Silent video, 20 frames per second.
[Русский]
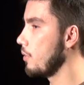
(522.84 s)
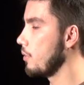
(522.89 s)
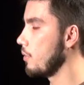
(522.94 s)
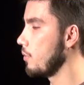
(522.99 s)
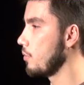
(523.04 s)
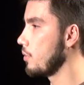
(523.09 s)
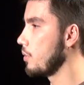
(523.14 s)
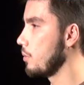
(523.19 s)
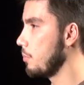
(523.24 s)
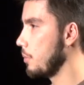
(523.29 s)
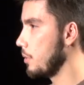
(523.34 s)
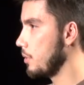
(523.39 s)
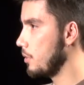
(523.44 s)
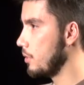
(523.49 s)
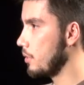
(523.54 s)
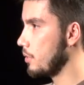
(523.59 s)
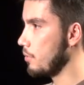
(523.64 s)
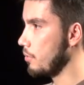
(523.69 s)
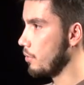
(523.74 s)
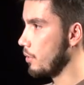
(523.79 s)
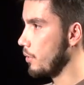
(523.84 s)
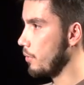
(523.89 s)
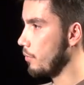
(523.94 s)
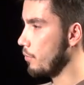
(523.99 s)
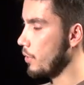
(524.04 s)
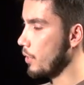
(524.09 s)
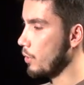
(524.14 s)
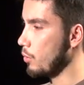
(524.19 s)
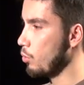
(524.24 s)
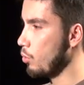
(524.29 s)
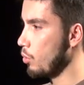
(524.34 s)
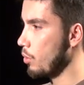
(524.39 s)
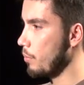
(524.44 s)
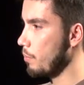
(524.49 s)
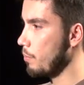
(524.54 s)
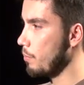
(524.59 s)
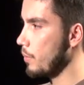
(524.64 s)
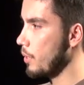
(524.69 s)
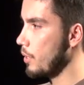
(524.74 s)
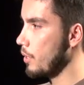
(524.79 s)
взаимодействия, в
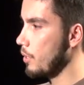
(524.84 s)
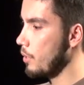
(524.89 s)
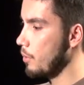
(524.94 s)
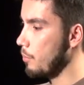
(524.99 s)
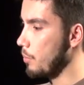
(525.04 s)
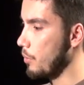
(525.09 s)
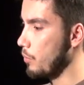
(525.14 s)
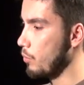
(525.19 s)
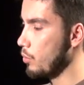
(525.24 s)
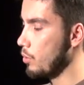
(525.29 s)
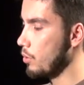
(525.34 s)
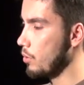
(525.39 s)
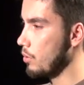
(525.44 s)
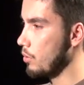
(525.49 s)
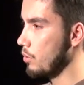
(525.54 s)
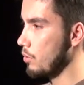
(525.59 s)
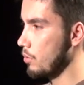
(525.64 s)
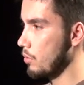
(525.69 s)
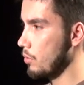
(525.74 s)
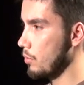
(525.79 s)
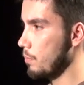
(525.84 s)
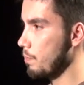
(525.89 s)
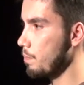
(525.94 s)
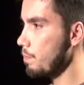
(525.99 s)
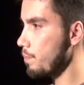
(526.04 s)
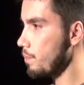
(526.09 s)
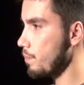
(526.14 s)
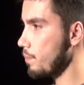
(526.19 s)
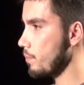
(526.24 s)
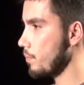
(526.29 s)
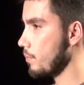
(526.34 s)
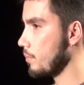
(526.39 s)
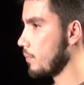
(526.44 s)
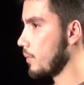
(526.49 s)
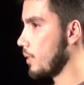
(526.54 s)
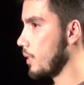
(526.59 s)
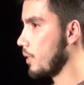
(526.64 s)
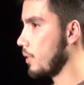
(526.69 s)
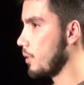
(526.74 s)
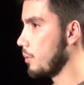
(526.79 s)
котором приводит к
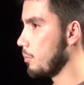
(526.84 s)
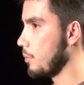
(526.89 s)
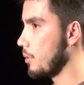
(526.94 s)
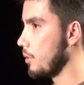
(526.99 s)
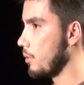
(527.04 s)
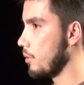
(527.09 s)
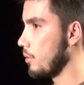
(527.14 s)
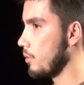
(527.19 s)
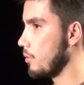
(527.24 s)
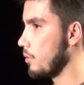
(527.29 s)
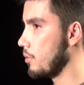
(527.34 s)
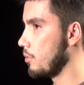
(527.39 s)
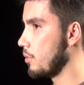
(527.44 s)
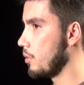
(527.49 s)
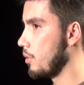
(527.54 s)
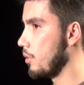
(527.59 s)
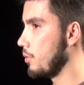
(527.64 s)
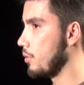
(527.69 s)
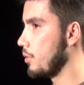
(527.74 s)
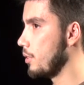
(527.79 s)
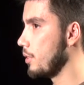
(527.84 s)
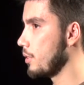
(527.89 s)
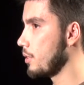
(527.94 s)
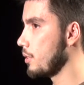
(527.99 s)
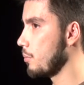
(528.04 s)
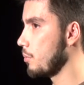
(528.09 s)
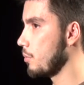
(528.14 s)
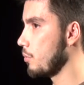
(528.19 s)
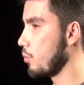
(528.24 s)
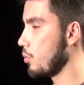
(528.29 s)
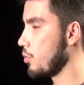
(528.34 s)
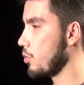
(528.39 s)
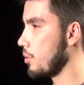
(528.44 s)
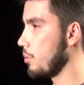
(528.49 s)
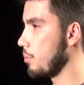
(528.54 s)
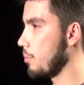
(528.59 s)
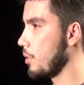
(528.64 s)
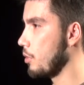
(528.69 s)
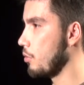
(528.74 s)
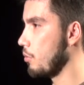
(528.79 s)
каким-то действительно интересным
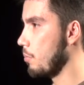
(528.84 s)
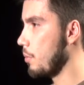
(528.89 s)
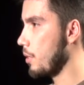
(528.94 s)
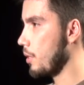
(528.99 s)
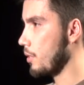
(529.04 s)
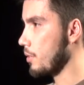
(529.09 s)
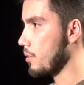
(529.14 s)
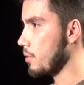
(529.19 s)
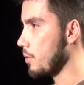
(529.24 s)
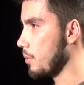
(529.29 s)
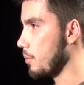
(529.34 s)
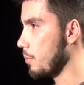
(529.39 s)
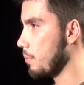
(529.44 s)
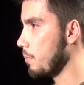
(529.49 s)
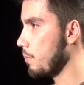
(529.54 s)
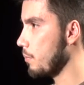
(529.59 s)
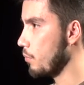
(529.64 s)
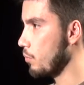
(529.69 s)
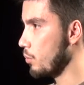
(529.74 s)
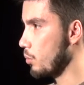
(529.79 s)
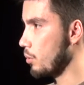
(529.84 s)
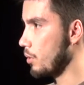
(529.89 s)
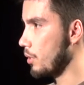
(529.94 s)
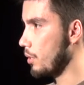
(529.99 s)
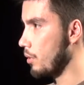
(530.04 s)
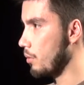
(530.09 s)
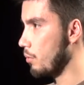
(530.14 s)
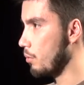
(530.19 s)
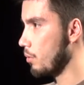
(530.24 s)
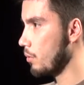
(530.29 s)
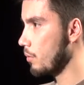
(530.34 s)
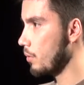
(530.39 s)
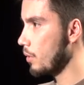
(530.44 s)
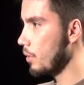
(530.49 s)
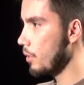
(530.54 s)
творческим коллаборациям внутри его.